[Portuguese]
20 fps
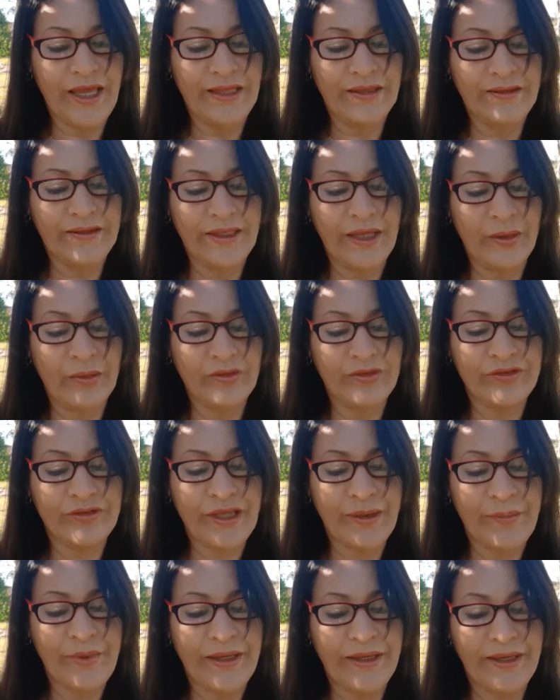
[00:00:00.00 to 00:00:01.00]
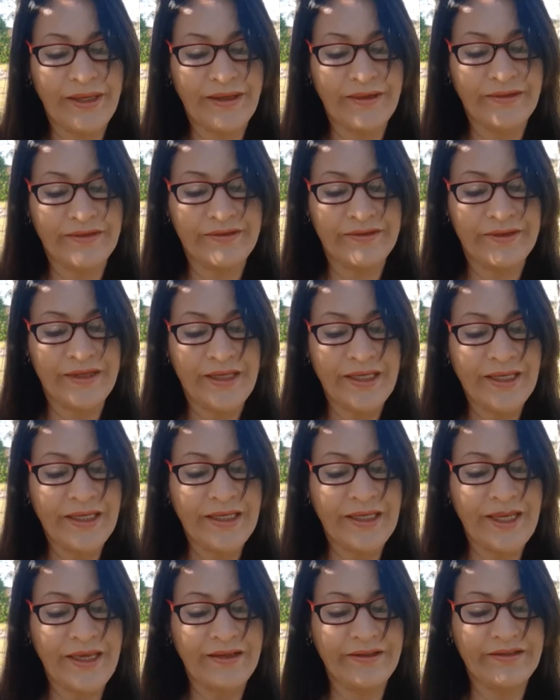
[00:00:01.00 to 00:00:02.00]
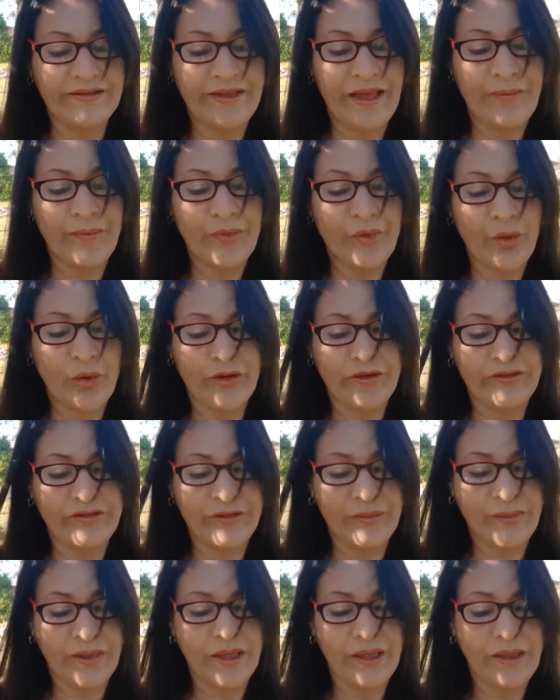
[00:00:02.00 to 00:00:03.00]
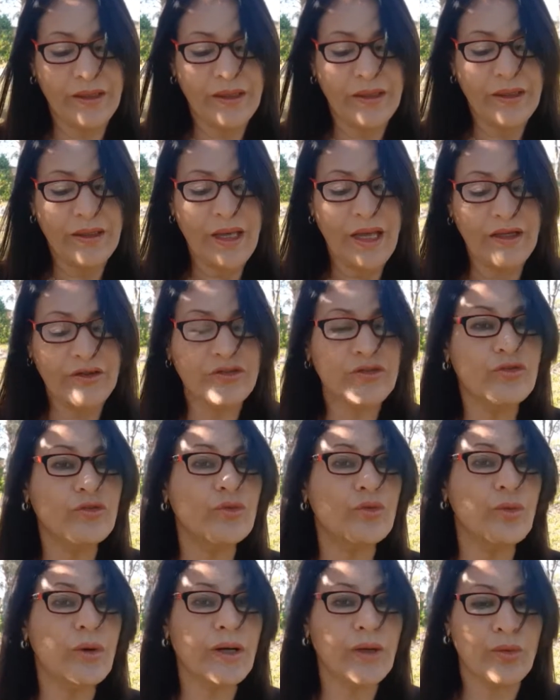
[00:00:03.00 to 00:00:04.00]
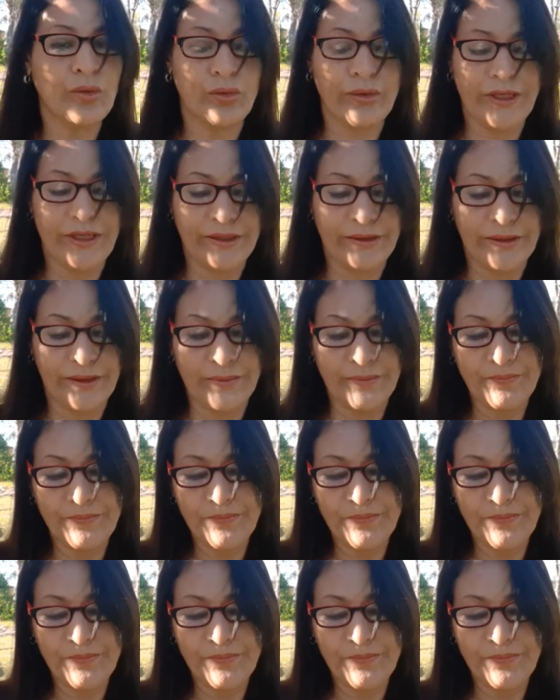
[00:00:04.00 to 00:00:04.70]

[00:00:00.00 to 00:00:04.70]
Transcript: então sabereis que está próxima a sua ruína.